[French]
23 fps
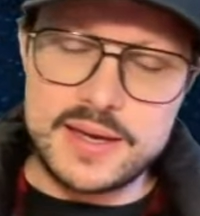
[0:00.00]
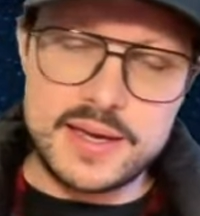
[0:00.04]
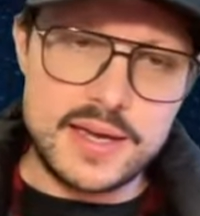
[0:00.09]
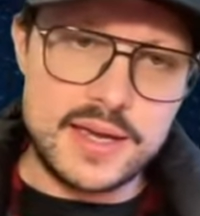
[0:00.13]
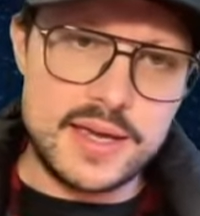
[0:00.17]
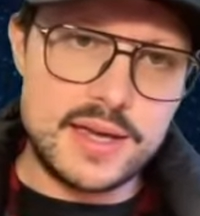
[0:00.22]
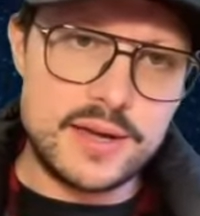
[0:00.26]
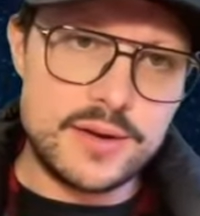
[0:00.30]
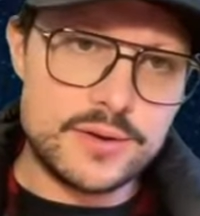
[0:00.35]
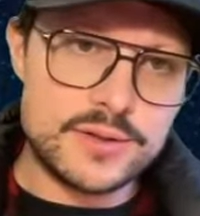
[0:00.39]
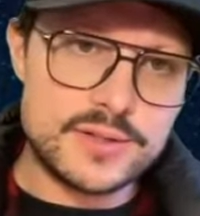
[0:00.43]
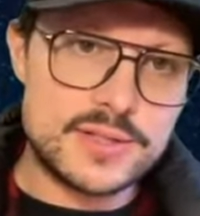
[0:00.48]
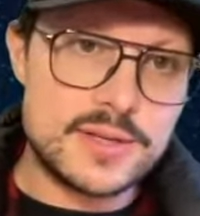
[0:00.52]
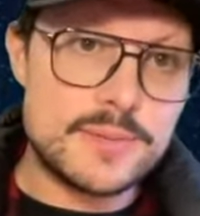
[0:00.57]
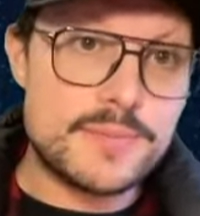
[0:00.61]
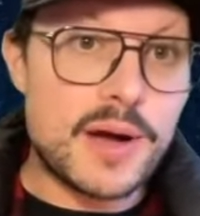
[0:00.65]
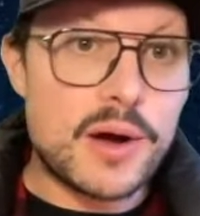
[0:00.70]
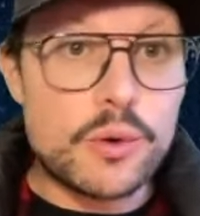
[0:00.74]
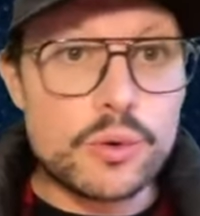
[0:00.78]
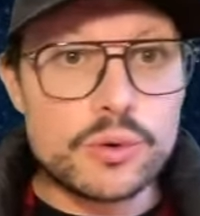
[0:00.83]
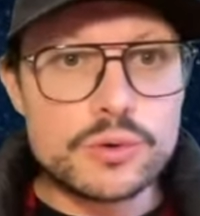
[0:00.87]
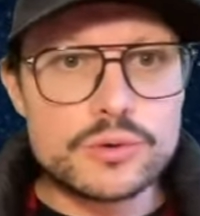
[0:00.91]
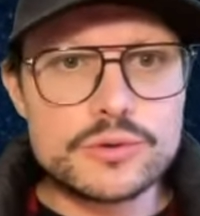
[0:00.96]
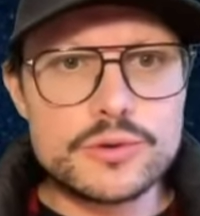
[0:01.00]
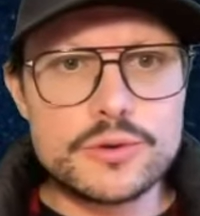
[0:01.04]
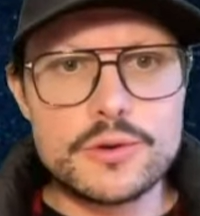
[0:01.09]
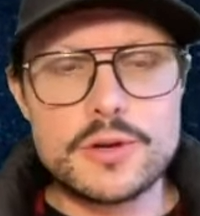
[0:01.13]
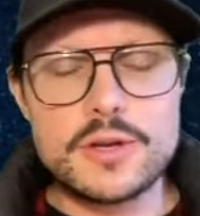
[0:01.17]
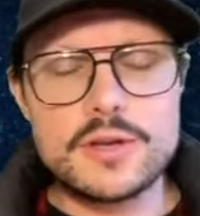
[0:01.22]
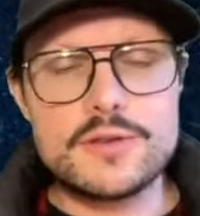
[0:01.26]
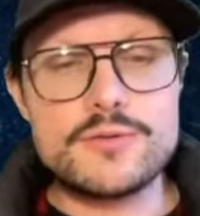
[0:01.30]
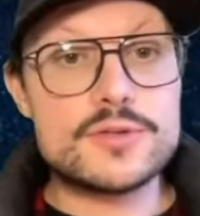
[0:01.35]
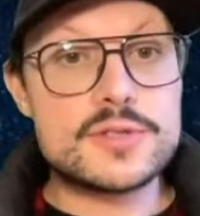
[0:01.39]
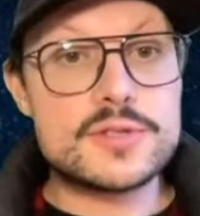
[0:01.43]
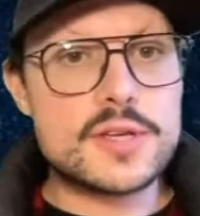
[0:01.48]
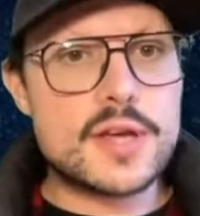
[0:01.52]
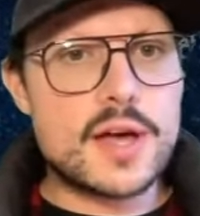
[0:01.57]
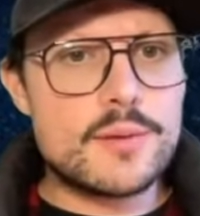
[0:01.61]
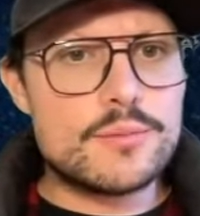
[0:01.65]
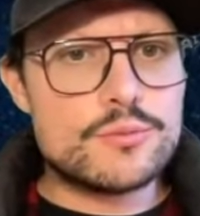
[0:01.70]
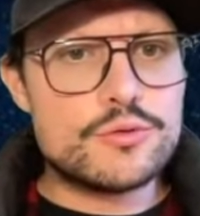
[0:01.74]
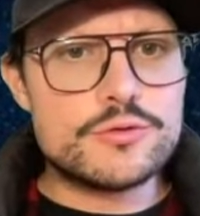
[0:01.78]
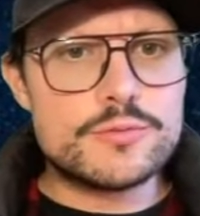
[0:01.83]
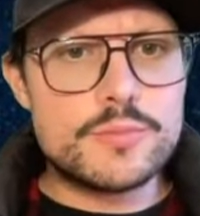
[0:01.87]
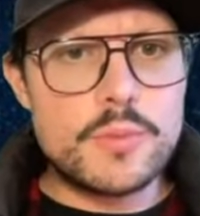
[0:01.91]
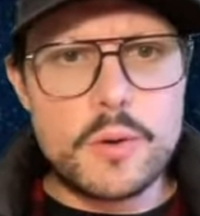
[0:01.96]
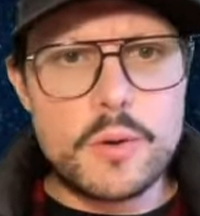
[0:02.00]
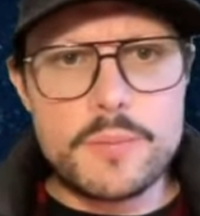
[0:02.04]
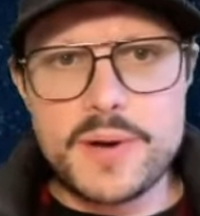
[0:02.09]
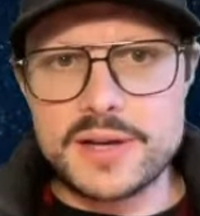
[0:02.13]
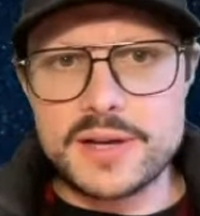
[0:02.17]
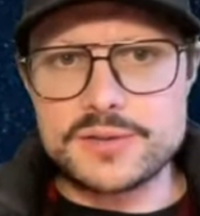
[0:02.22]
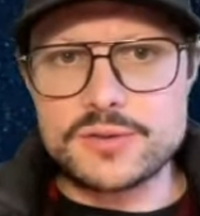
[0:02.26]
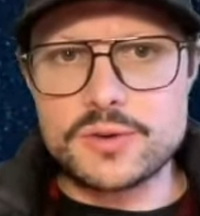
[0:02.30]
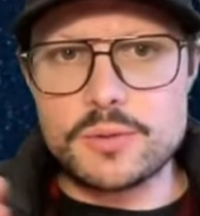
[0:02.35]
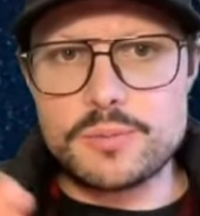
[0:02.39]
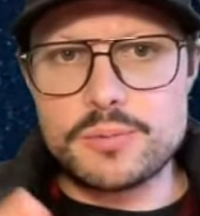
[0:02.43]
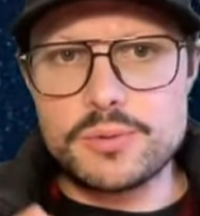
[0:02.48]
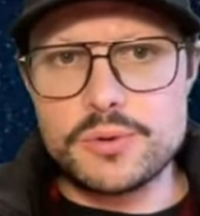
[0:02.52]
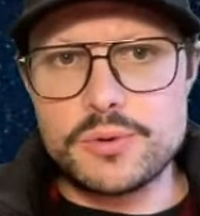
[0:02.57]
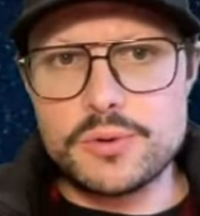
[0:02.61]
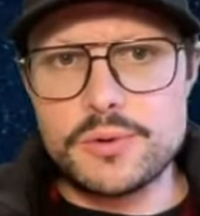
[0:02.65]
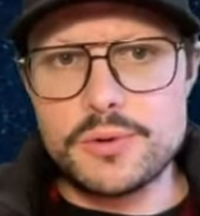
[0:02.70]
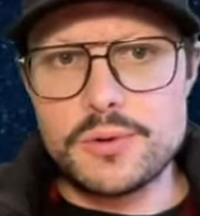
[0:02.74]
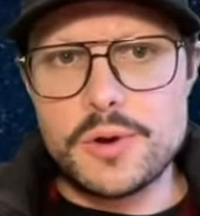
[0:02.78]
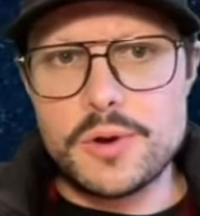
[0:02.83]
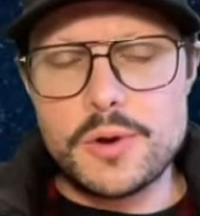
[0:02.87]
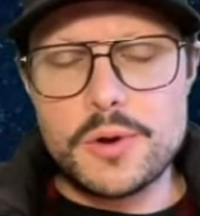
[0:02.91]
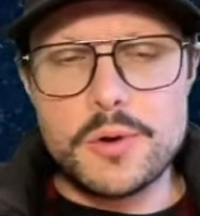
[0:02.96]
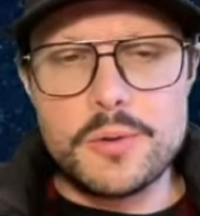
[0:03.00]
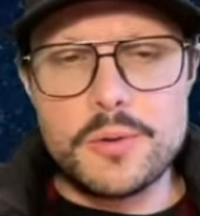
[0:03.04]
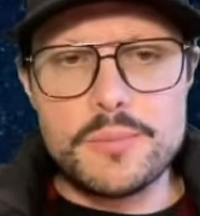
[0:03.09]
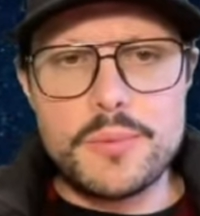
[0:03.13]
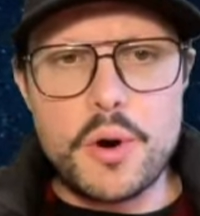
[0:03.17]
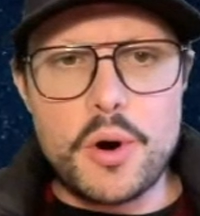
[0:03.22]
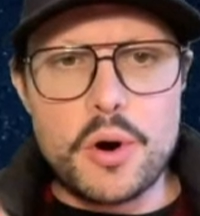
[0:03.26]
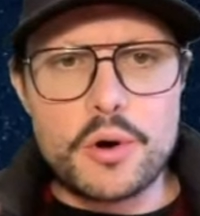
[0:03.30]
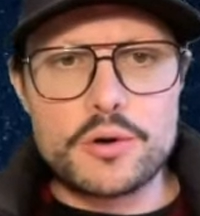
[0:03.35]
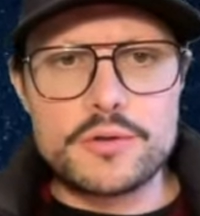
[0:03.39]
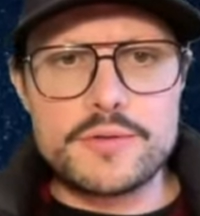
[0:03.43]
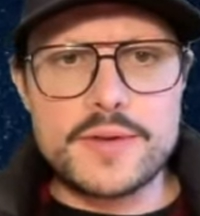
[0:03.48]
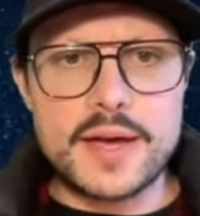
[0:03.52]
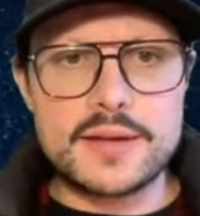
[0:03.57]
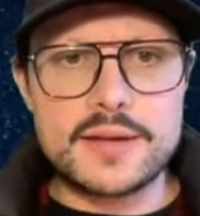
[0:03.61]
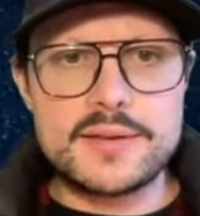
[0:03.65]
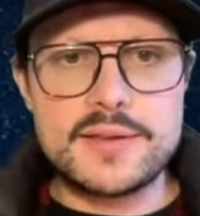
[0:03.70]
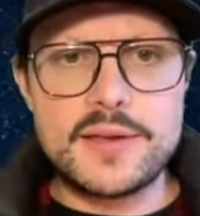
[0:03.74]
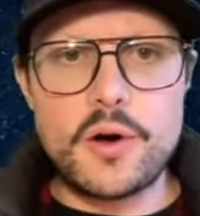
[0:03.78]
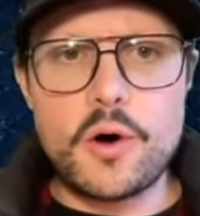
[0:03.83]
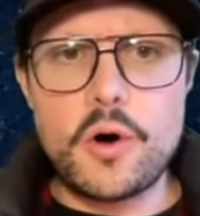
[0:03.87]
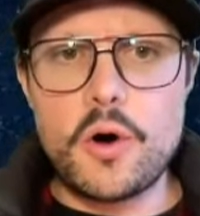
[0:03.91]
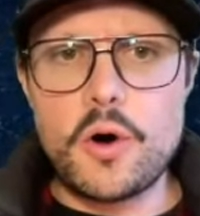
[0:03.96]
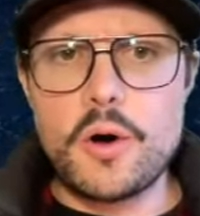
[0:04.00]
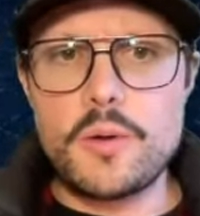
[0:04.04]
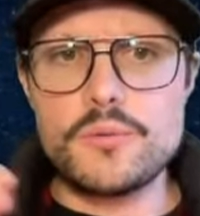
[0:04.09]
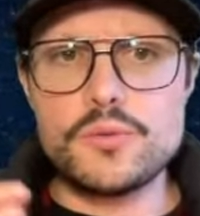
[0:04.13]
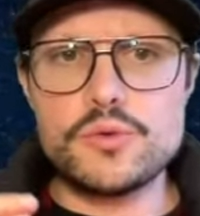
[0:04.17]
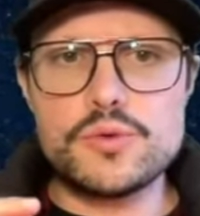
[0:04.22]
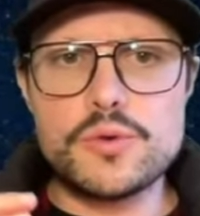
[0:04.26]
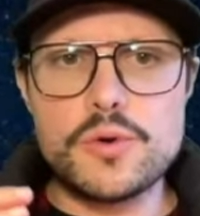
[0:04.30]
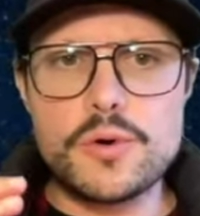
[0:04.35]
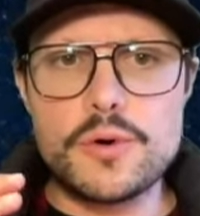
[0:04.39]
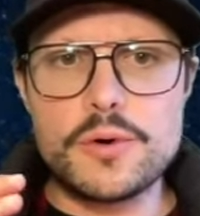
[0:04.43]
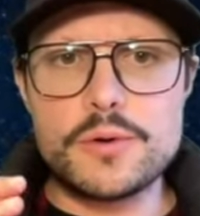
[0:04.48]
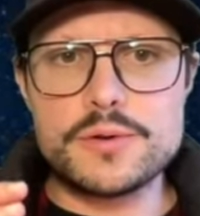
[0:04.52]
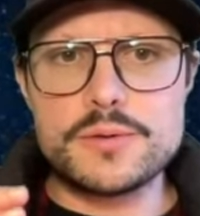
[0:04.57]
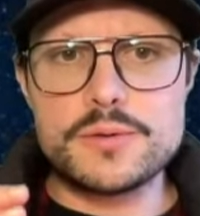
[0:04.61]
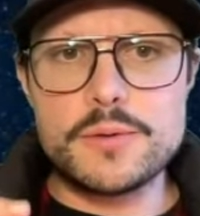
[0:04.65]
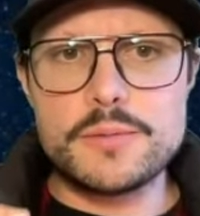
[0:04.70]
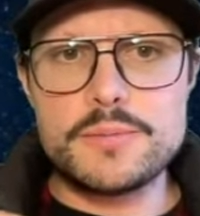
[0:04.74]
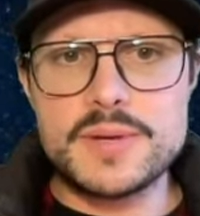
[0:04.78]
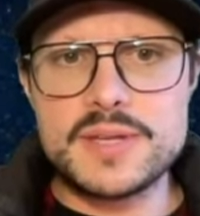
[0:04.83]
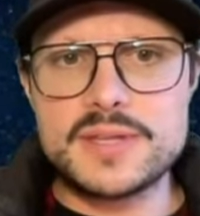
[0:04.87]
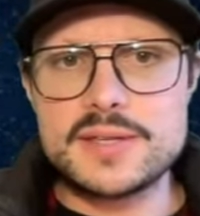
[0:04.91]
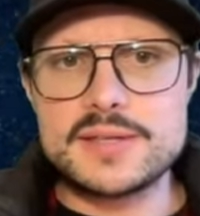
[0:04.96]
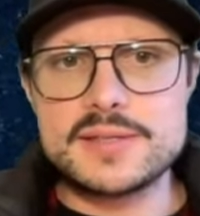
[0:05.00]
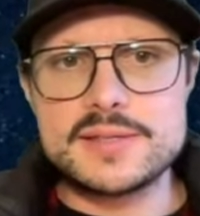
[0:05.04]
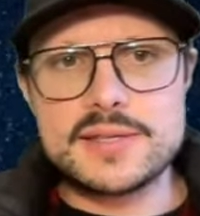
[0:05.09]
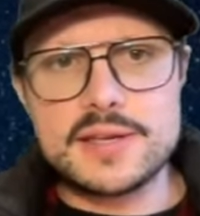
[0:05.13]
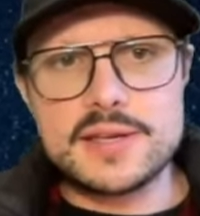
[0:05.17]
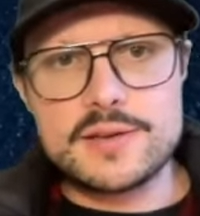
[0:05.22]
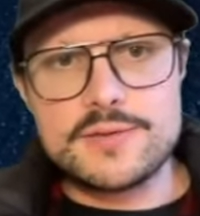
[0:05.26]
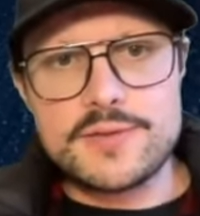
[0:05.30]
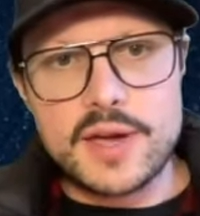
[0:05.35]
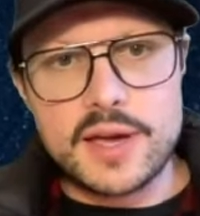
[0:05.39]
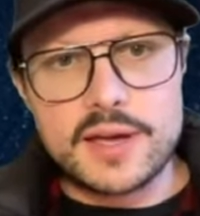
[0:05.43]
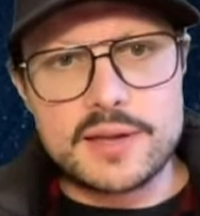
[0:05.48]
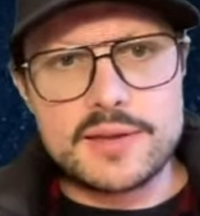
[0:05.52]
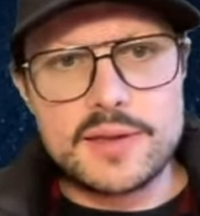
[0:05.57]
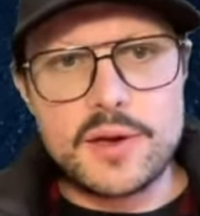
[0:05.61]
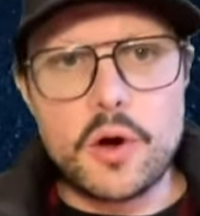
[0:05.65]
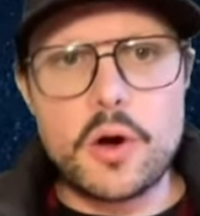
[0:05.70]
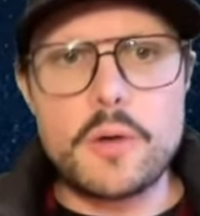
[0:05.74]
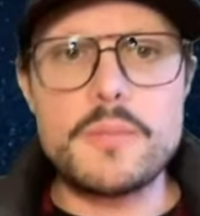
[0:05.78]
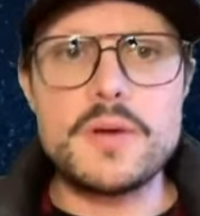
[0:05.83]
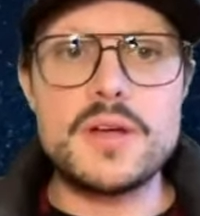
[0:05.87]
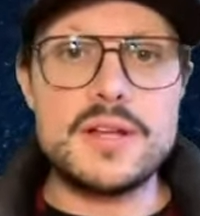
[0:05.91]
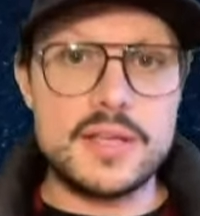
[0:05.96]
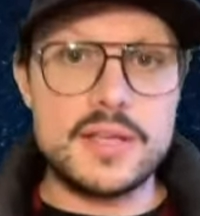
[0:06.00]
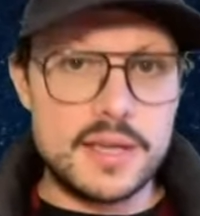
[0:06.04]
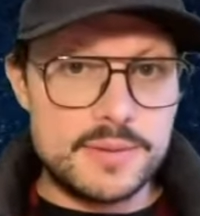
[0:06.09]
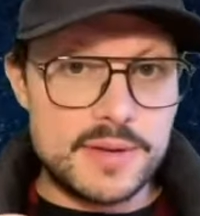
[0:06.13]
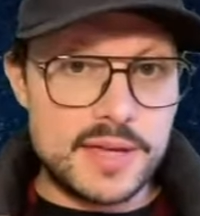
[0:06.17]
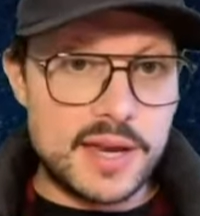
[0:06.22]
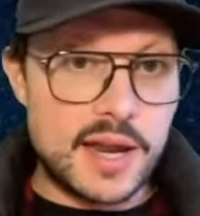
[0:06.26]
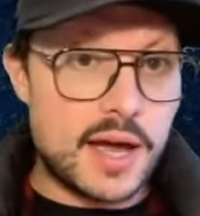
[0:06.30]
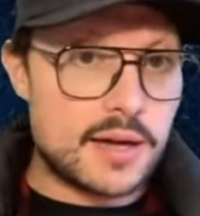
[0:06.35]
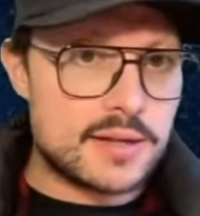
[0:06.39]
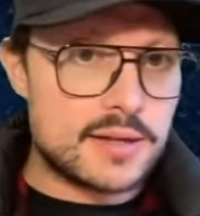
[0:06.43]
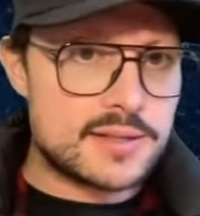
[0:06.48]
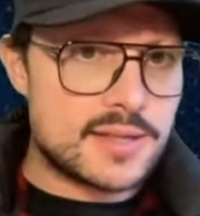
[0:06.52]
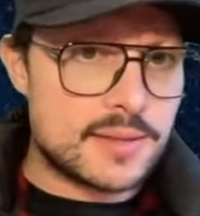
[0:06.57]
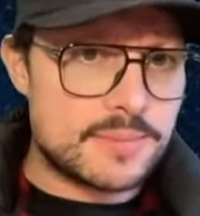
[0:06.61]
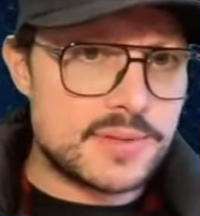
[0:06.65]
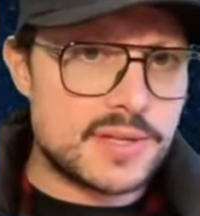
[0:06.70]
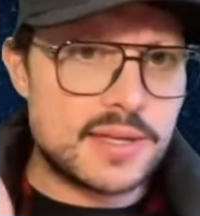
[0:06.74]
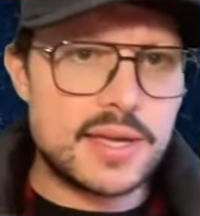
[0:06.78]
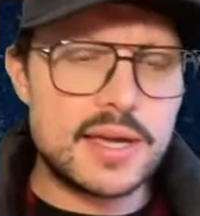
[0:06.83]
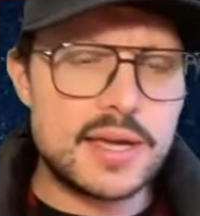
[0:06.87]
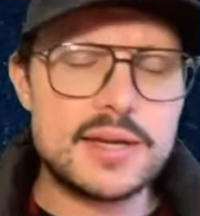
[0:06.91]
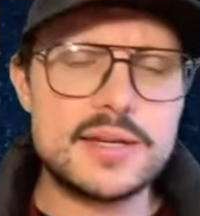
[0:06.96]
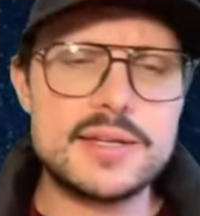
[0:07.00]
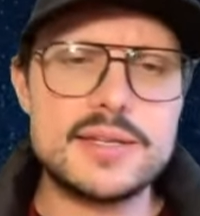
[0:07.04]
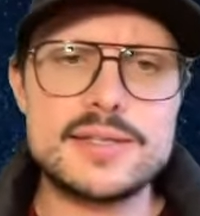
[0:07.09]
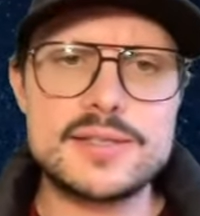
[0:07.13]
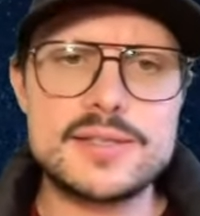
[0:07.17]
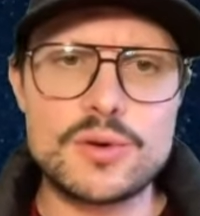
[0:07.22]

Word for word: Et si par contre, ils faisaient un mouvement, par exemple, Borg vers Ethereum ou BTC vers Ethereum, eh bien là, s'appliquaient les